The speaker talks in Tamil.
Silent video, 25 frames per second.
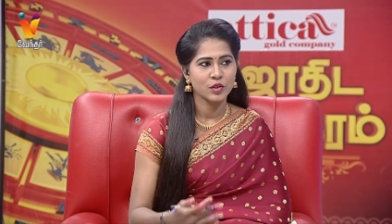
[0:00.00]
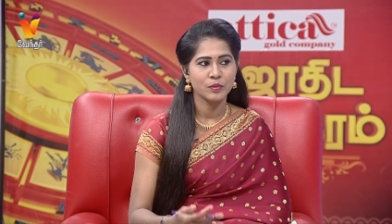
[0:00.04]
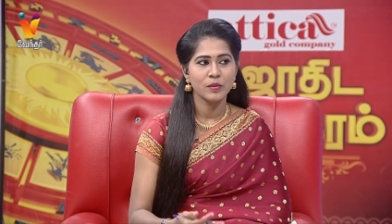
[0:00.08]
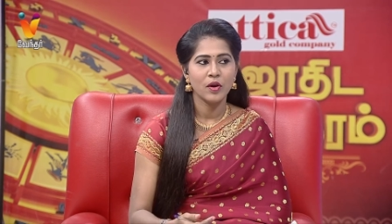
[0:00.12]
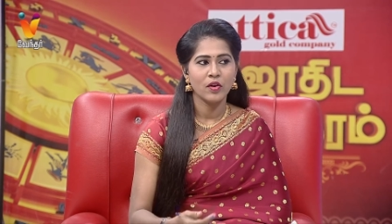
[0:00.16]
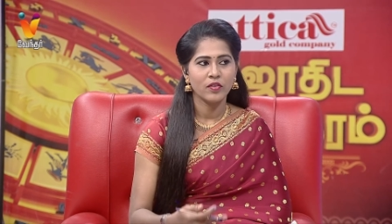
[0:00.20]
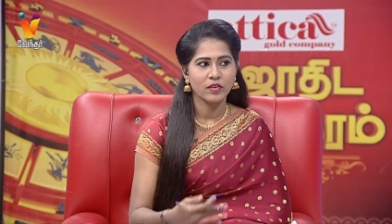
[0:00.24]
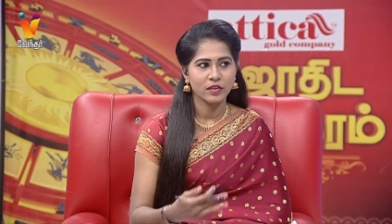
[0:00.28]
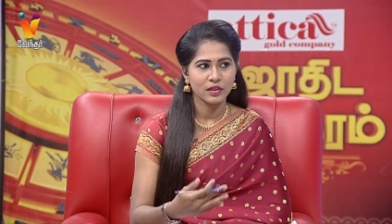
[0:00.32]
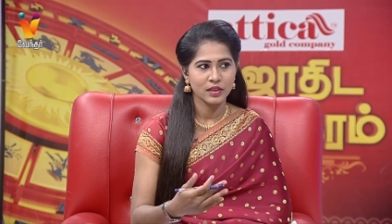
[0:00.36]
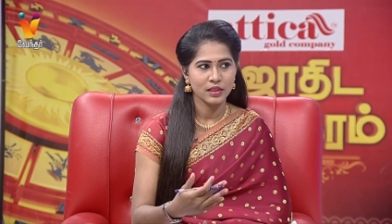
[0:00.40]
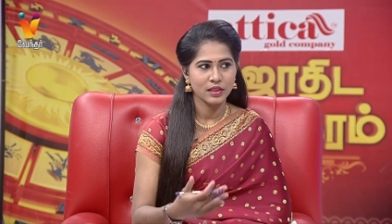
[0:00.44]

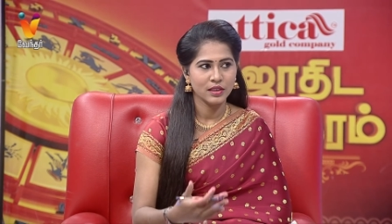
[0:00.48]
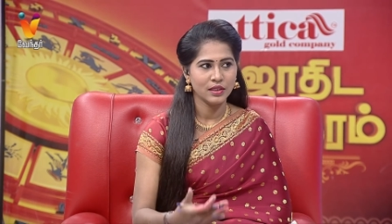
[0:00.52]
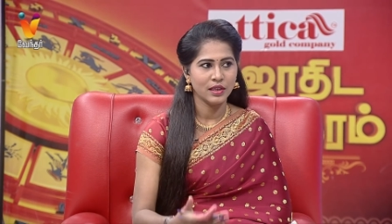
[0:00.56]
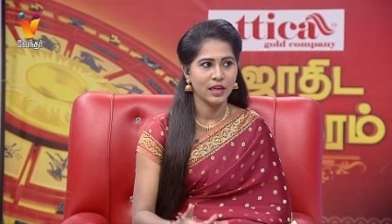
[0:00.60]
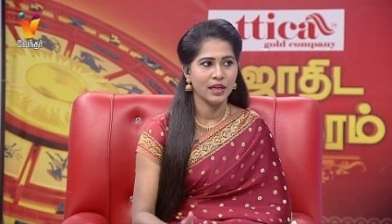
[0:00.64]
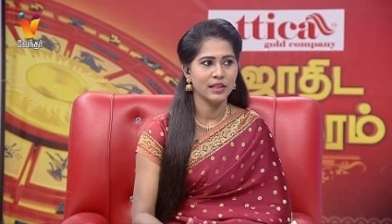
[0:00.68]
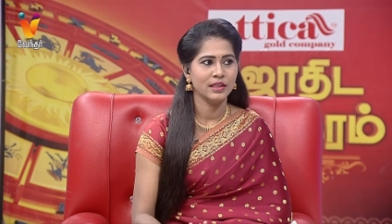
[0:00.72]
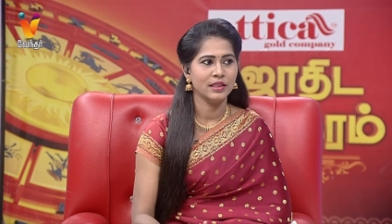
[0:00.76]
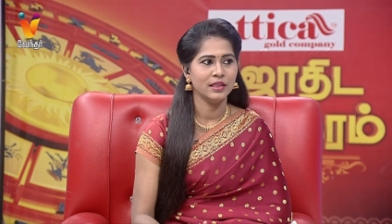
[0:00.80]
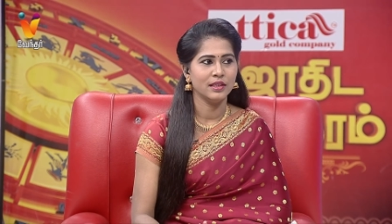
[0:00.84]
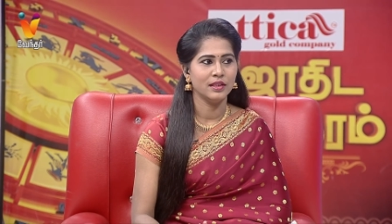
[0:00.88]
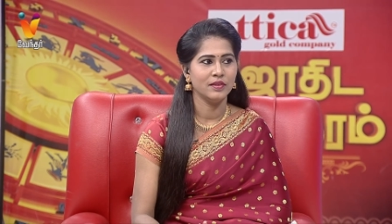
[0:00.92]
வருஷமாக அவர் வந்து
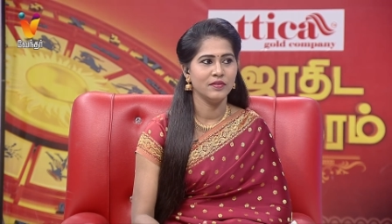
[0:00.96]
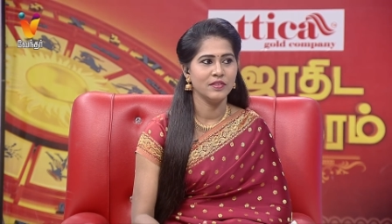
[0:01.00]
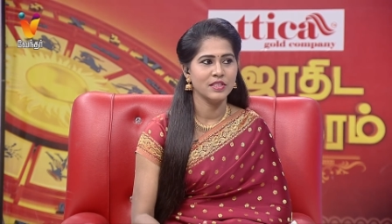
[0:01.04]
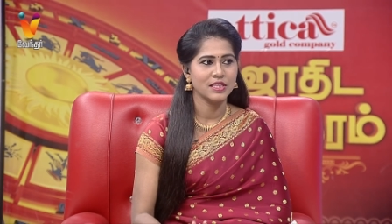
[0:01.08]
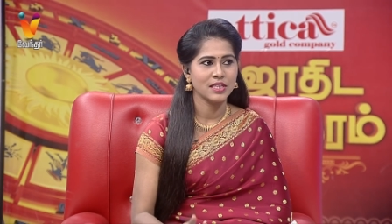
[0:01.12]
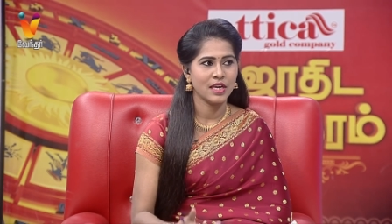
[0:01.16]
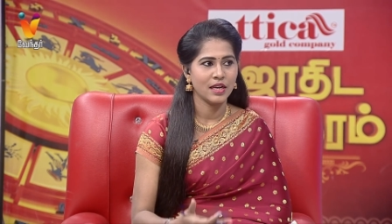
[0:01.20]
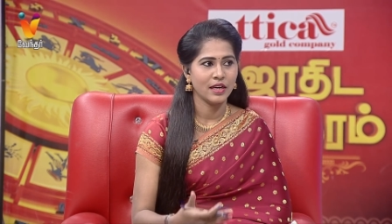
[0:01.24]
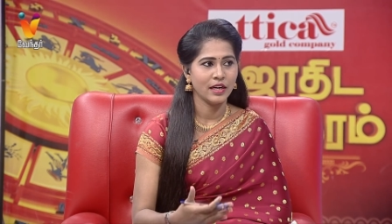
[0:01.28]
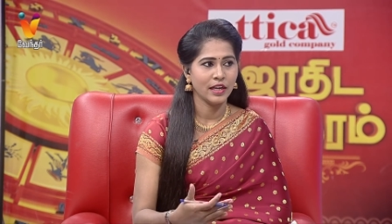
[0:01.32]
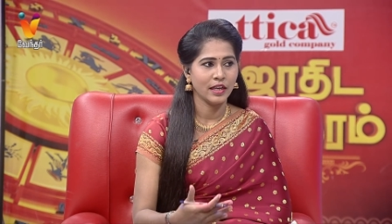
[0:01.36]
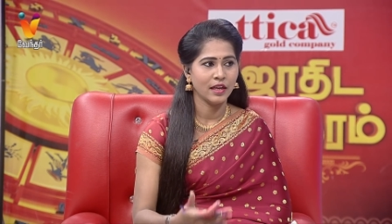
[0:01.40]
அந்த
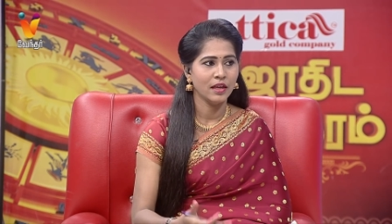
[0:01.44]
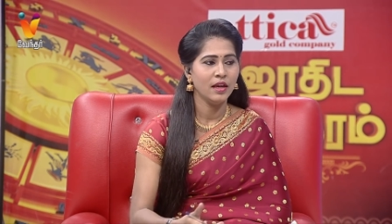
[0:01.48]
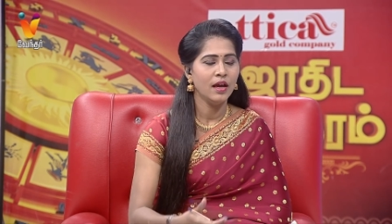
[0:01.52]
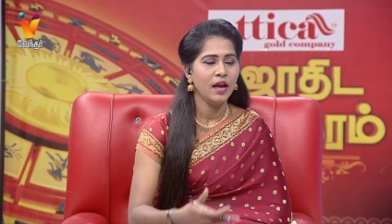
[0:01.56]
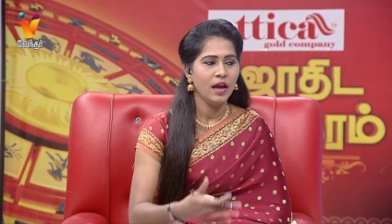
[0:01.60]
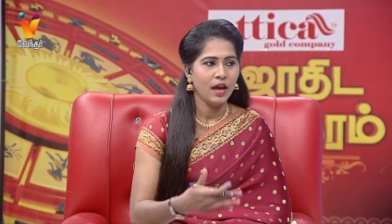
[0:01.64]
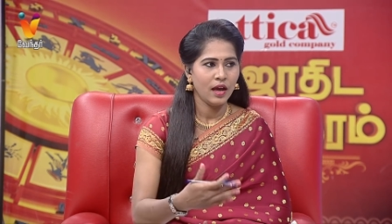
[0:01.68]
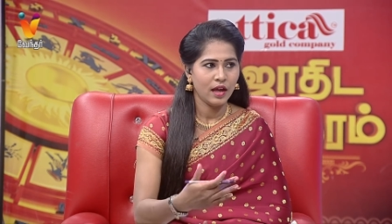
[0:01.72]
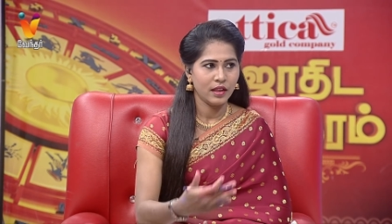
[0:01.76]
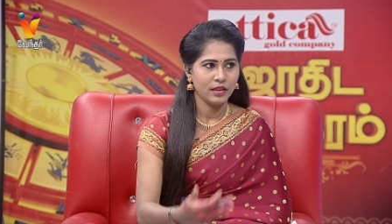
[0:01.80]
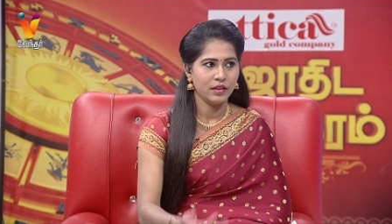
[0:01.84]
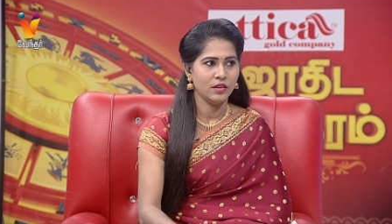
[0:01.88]
விசாரணை
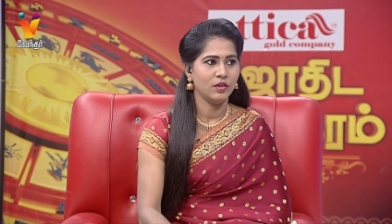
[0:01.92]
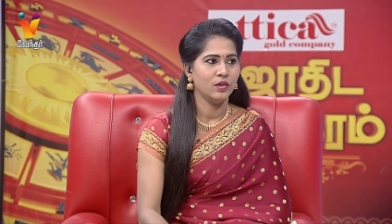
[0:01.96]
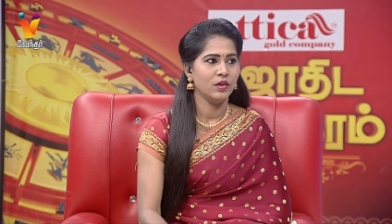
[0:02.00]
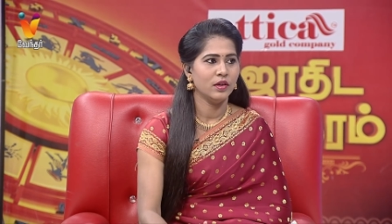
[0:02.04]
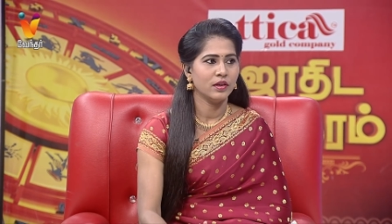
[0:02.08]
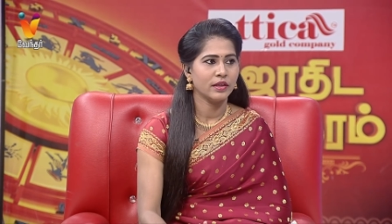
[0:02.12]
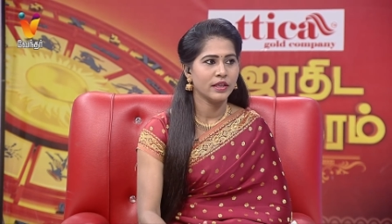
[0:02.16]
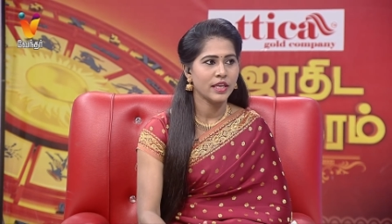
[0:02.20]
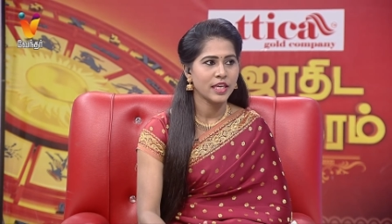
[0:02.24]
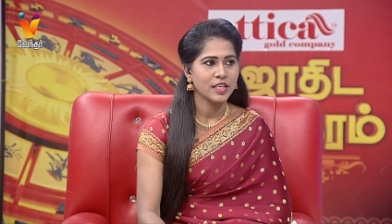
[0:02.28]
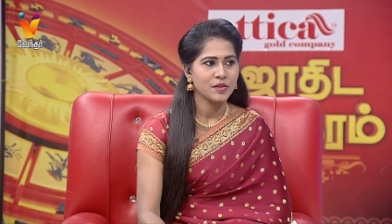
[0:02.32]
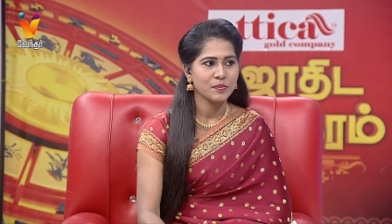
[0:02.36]
அந்த
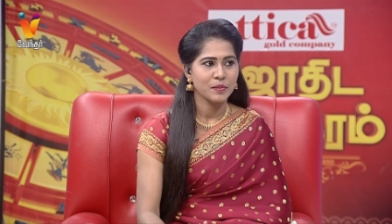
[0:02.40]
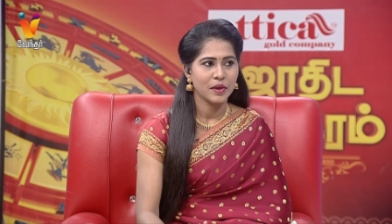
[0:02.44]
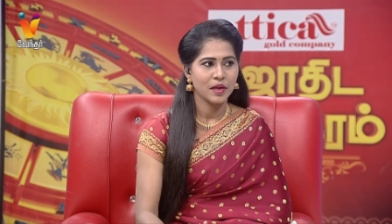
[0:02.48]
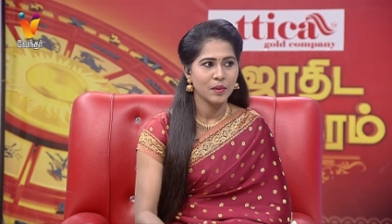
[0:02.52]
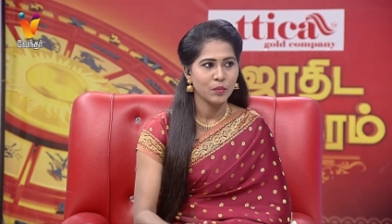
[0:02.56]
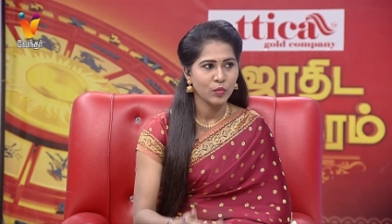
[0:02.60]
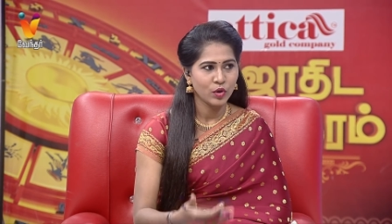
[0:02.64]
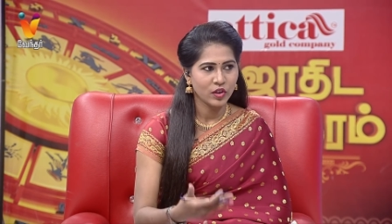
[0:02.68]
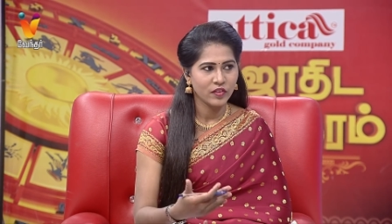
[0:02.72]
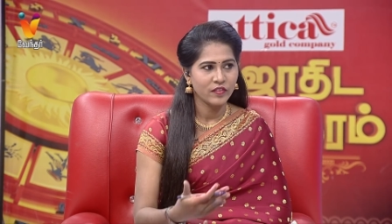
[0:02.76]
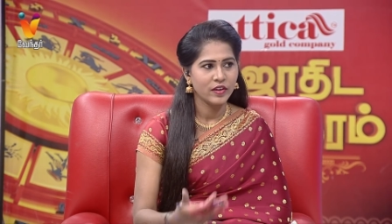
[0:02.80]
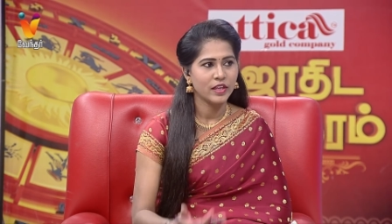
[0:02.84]
கேஸ்
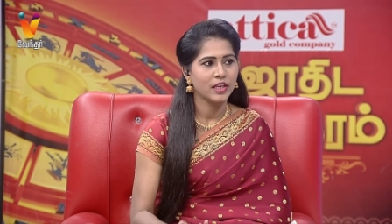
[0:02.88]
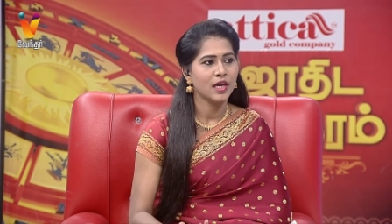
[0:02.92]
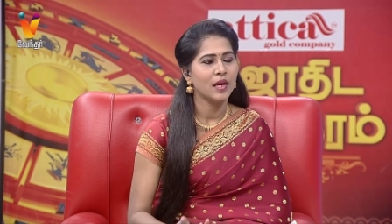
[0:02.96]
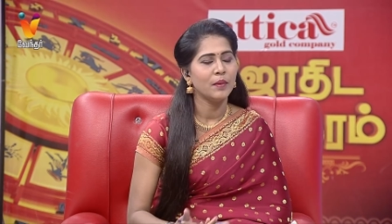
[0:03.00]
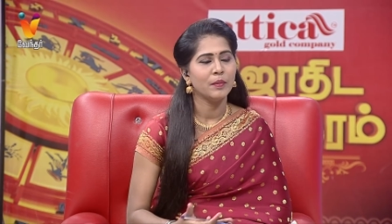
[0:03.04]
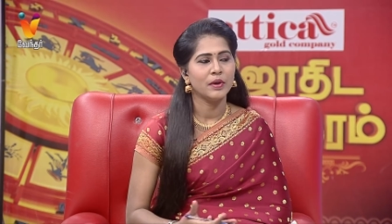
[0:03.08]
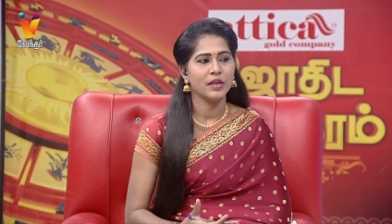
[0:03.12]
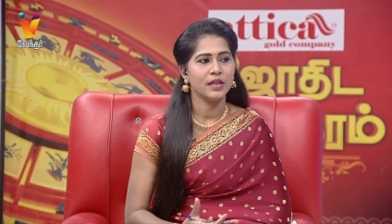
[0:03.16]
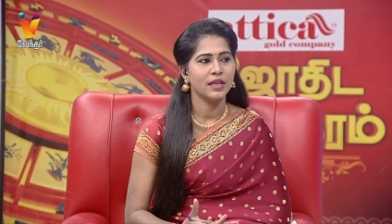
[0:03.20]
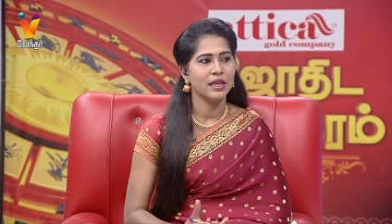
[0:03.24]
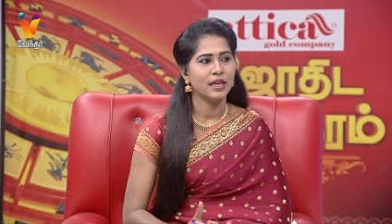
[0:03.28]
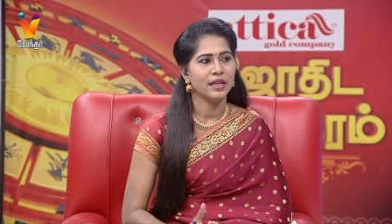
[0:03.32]
மேலே
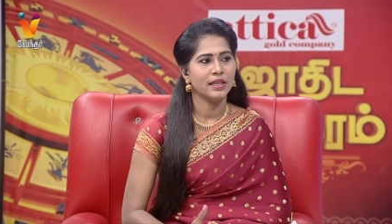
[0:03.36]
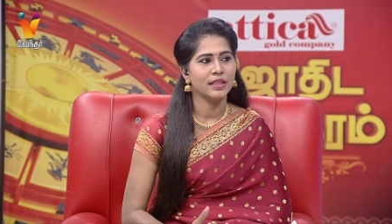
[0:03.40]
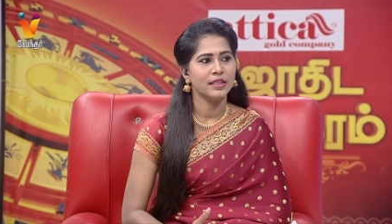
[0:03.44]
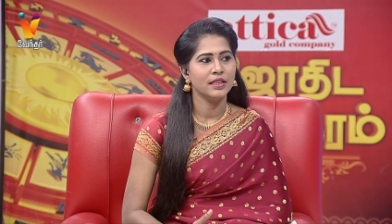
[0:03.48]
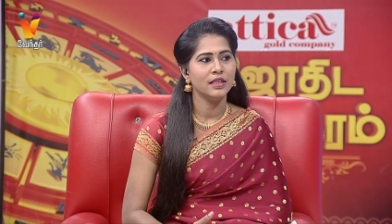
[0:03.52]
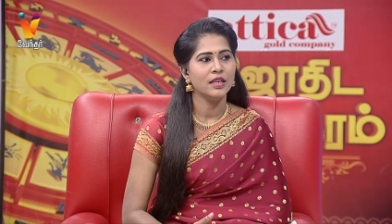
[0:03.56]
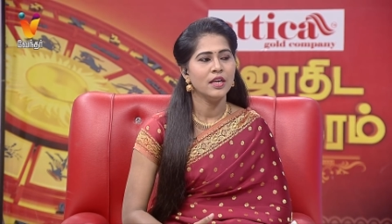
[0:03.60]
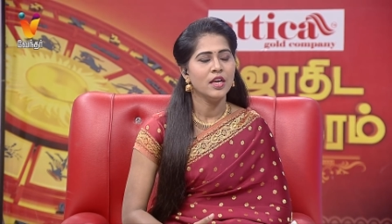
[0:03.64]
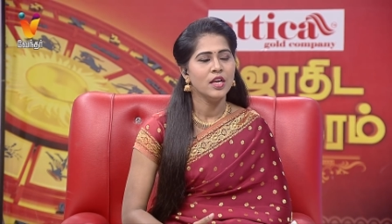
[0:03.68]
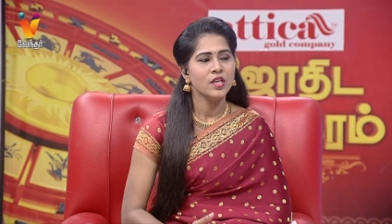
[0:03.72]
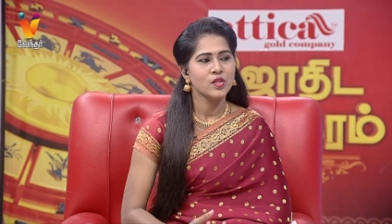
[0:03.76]
முடிவெடுக்காமல் இருக்கார்